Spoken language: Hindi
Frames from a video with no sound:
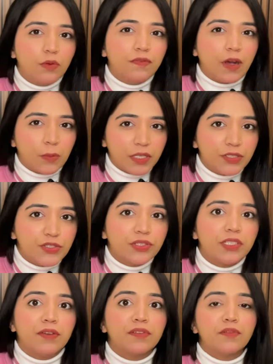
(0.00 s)

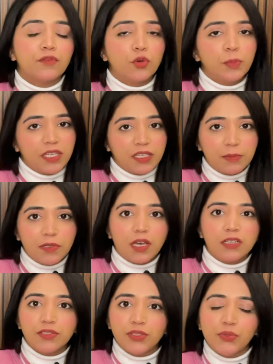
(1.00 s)
फाउंडेशन या फिर वो मेकअप
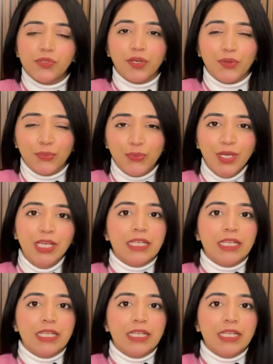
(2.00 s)
प्रोडक्ट्स यूज़ करूँ